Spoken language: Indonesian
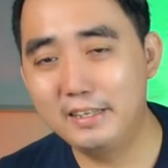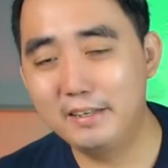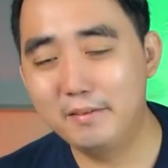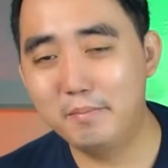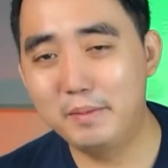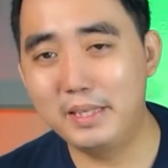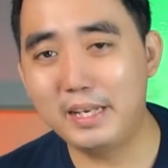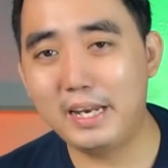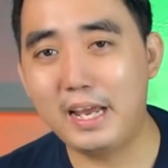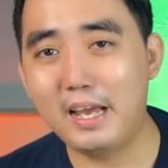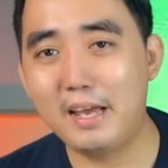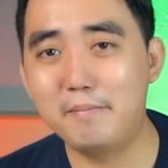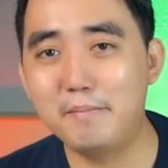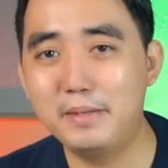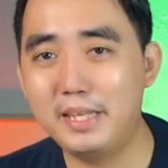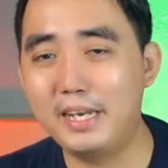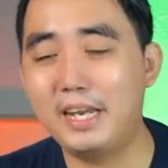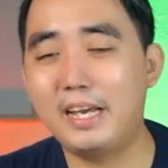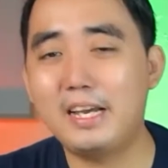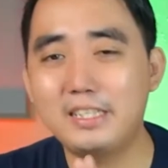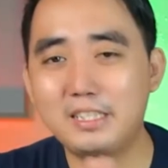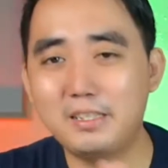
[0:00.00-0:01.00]
Bener ya, bener
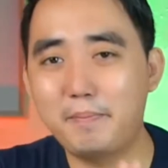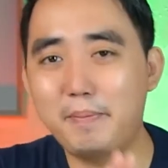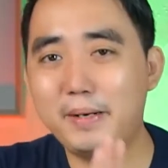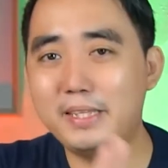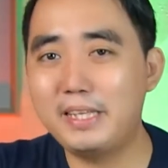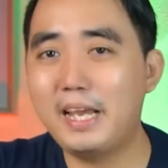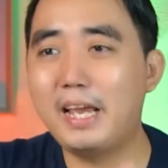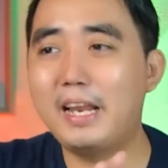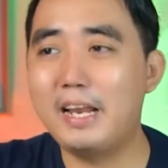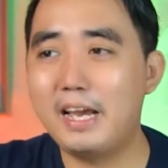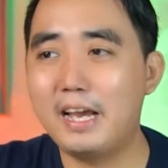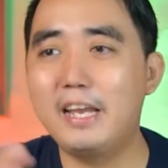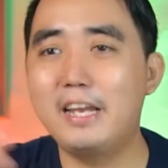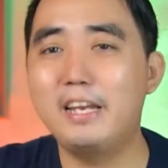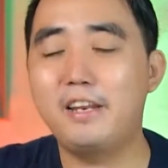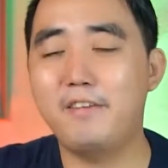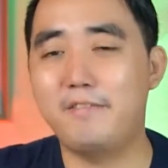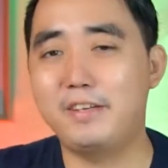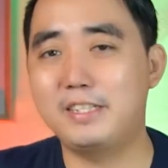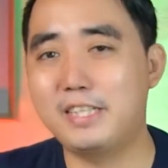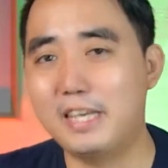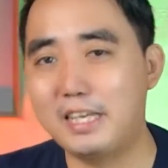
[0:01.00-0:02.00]
ya. Seperti enakan
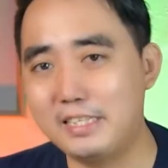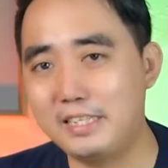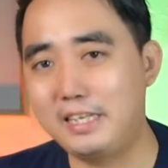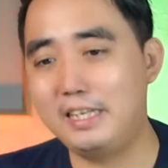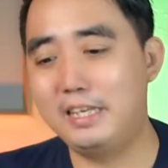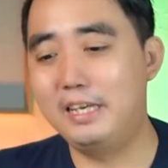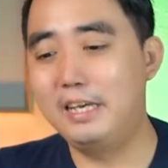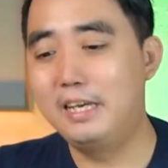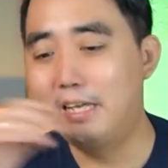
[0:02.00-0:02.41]
investasi.